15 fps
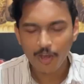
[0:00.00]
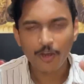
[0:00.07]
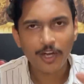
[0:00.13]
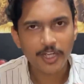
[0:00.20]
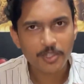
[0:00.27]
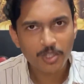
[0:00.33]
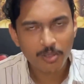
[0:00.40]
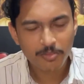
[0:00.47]
আর
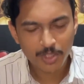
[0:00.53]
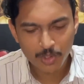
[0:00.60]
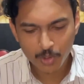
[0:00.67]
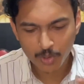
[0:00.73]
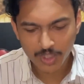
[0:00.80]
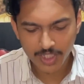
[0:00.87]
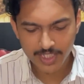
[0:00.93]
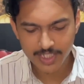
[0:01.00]
একটু আমি
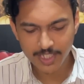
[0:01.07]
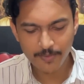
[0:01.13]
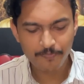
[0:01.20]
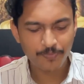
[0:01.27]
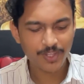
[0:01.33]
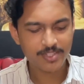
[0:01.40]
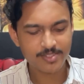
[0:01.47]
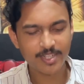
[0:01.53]
টোটাল যে
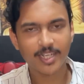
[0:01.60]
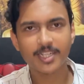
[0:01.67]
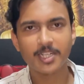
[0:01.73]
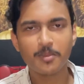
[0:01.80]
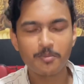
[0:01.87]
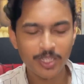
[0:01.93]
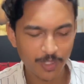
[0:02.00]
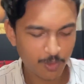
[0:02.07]
স্টার্টার
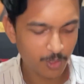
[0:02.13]
মেন